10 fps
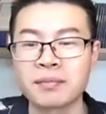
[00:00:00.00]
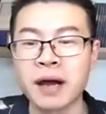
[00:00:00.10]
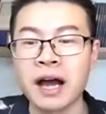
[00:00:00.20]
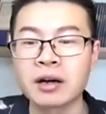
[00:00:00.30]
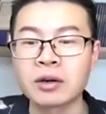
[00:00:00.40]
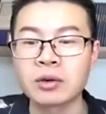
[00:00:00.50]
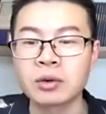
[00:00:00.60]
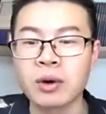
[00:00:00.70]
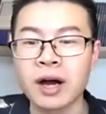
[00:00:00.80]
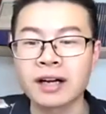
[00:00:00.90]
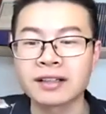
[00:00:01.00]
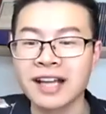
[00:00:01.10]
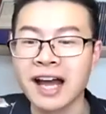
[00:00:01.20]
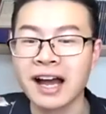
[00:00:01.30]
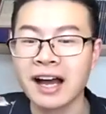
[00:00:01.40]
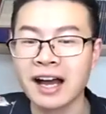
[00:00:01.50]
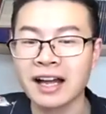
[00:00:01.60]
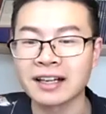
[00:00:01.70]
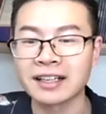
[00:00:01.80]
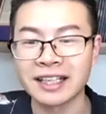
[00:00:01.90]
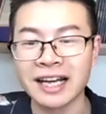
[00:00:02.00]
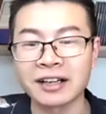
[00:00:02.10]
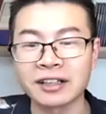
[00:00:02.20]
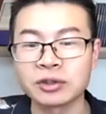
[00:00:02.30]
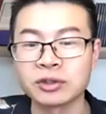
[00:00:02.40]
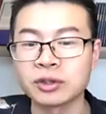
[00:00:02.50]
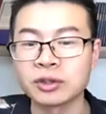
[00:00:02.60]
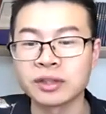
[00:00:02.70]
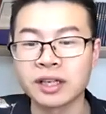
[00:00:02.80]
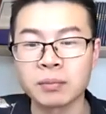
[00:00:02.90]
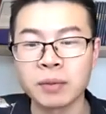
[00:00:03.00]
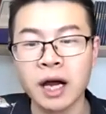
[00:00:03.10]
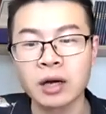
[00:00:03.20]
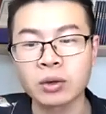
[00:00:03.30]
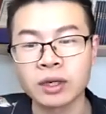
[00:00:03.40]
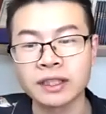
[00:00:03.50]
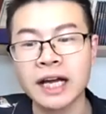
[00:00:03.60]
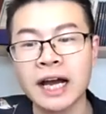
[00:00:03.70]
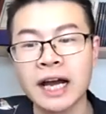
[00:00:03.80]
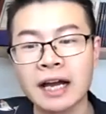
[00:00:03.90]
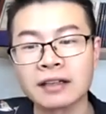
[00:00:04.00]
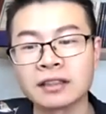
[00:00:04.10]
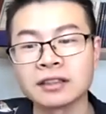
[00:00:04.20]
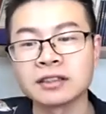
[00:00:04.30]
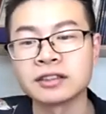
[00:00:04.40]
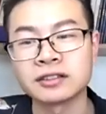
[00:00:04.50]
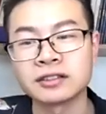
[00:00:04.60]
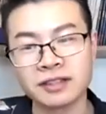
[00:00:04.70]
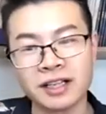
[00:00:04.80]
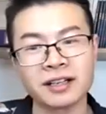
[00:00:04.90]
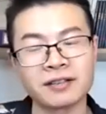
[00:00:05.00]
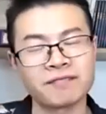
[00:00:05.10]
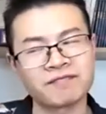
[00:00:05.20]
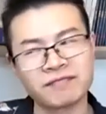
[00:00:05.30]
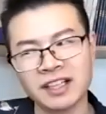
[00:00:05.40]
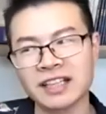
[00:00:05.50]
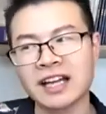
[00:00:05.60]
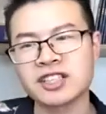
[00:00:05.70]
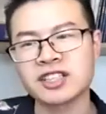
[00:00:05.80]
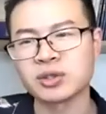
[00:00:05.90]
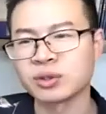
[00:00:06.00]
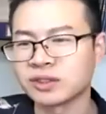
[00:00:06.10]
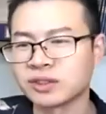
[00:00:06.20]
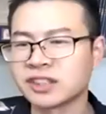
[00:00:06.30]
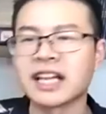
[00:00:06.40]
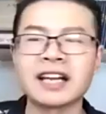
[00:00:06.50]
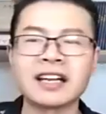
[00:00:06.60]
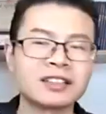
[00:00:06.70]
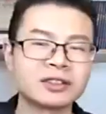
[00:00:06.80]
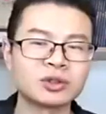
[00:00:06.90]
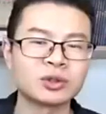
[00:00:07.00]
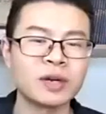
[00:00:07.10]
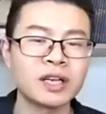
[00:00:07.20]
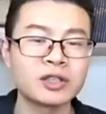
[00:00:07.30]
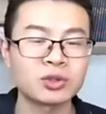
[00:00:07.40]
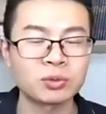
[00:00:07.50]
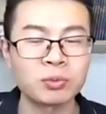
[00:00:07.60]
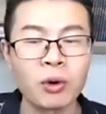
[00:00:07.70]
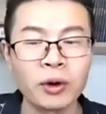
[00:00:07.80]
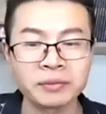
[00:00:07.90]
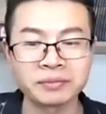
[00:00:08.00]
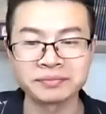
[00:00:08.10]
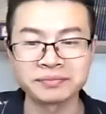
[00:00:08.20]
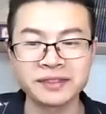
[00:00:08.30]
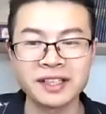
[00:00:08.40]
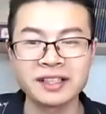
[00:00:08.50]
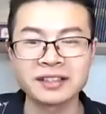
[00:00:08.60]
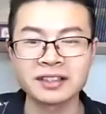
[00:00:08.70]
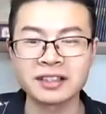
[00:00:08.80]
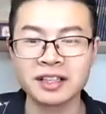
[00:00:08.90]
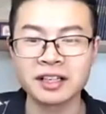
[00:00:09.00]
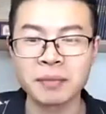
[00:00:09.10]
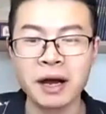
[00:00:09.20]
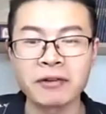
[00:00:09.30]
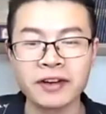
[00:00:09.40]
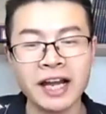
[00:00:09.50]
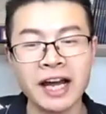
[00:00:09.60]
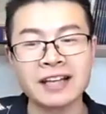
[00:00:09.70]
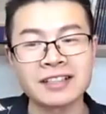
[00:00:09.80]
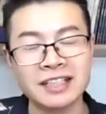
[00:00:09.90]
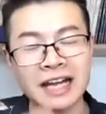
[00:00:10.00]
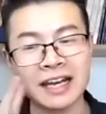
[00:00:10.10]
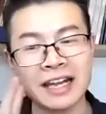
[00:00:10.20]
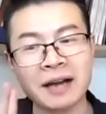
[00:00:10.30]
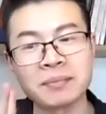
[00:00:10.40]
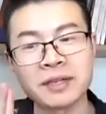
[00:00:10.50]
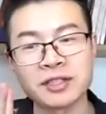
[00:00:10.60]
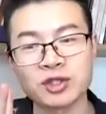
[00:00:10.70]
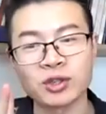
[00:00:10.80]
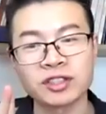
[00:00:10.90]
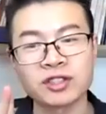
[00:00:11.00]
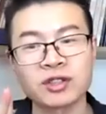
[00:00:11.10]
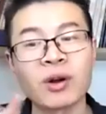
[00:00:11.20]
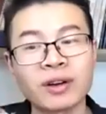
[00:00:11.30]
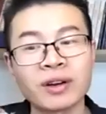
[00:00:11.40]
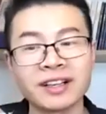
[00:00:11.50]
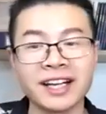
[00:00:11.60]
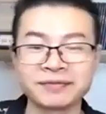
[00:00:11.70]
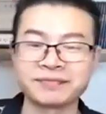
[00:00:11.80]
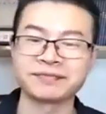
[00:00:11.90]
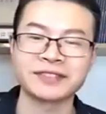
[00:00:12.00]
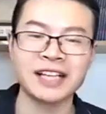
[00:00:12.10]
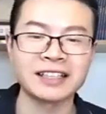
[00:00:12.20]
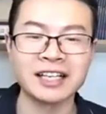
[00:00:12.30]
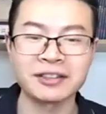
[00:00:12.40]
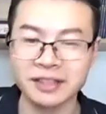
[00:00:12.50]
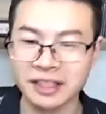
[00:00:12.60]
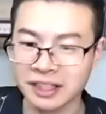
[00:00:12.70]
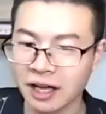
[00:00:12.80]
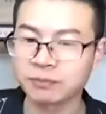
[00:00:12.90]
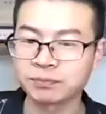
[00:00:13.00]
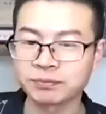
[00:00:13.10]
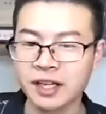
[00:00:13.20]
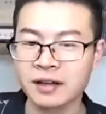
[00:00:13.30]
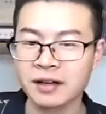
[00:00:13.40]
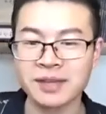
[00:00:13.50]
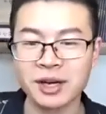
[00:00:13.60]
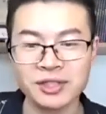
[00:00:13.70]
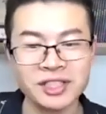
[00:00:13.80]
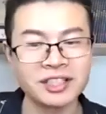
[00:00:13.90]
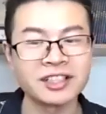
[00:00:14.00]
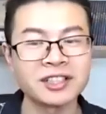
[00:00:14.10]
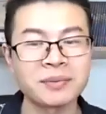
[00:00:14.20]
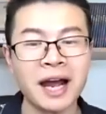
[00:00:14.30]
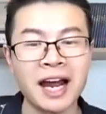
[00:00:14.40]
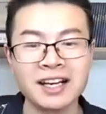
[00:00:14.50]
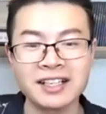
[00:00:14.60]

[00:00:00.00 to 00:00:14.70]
彷徨呐喊，凉悠悠啊！彷徨呐喊呢？哎，他引用进来了，作为一首 poem。这个彷徨呐喊是他两本 short story 来，刚才有提到，描写的什么